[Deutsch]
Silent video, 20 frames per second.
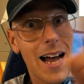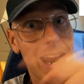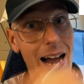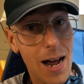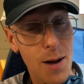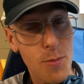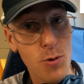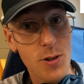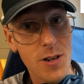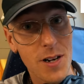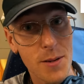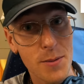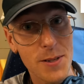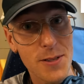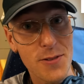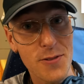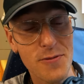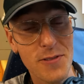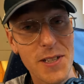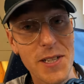Abu Dhabi
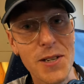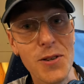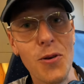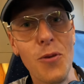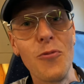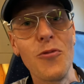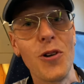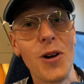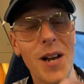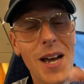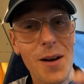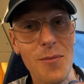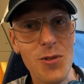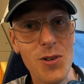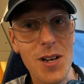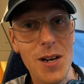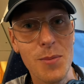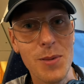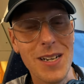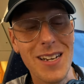zu fliegen, um von Abu
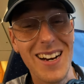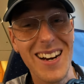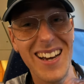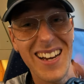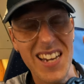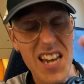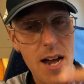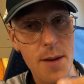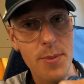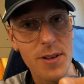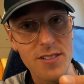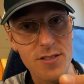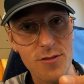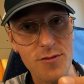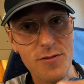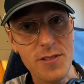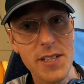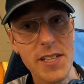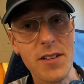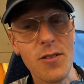Dhabi dann nach Japan zu
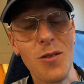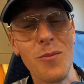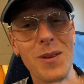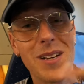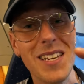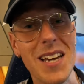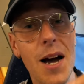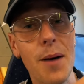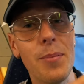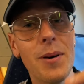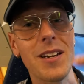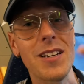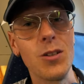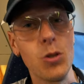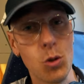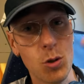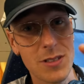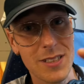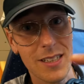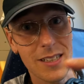fliegen, um in Japan in
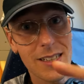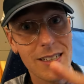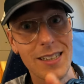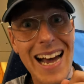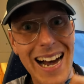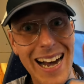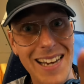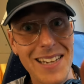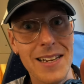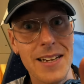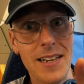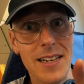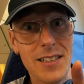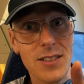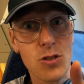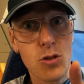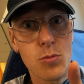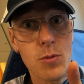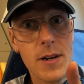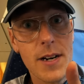Osaka eine
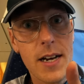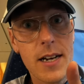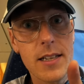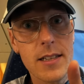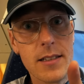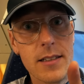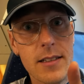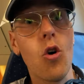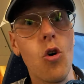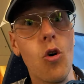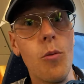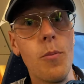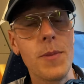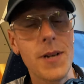Nacht zu übernachten, um